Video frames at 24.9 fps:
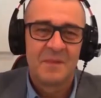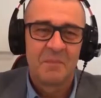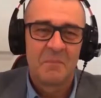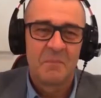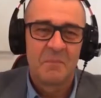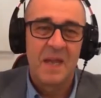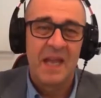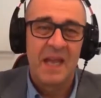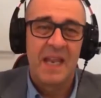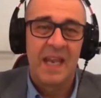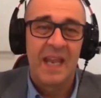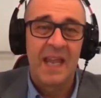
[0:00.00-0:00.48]

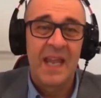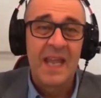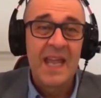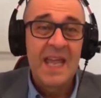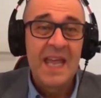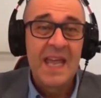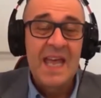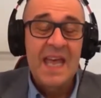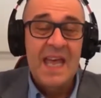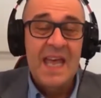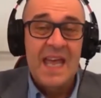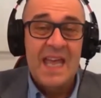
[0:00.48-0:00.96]
Bene,
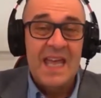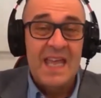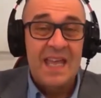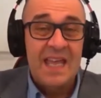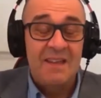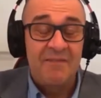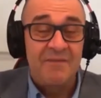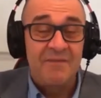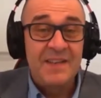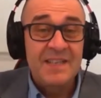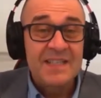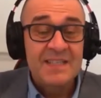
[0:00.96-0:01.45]

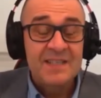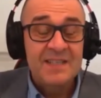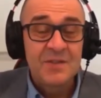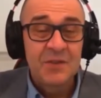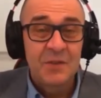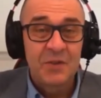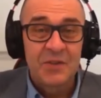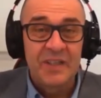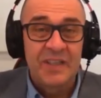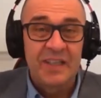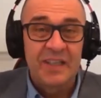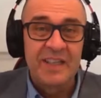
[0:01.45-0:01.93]
e
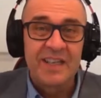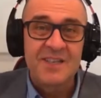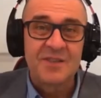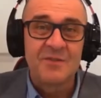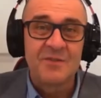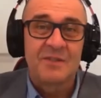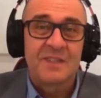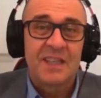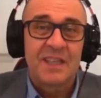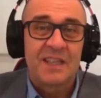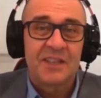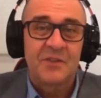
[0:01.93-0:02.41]
visto il
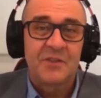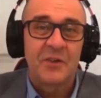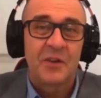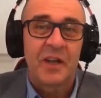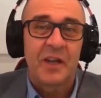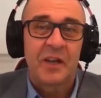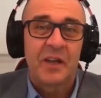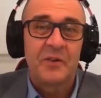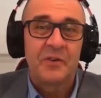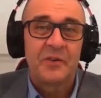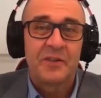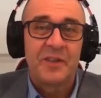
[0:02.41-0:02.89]
risultato
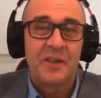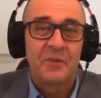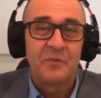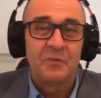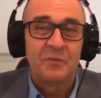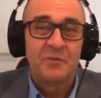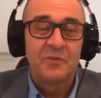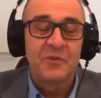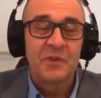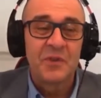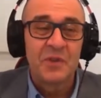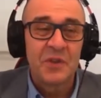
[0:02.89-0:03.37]
che hai
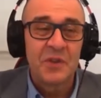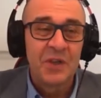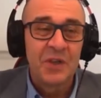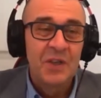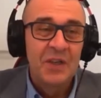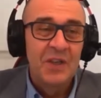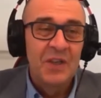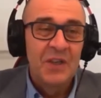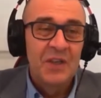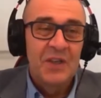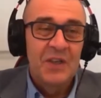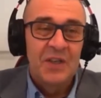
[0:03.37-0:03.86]

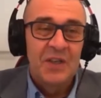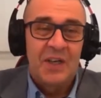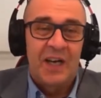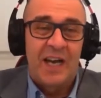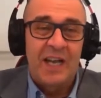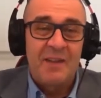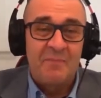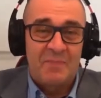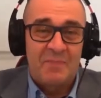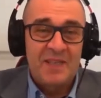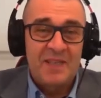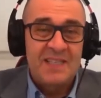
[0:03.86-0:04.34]
ottenuto,
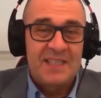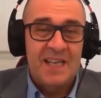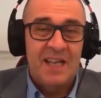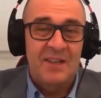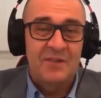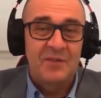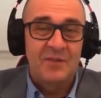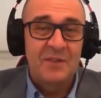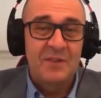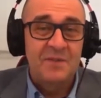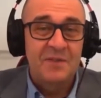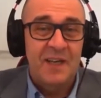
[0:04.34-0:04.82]
hai
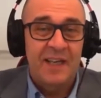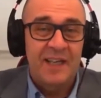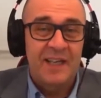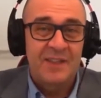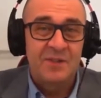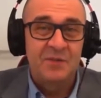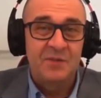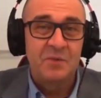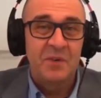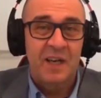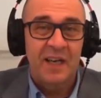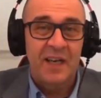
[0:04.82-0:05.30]
pensato di farti un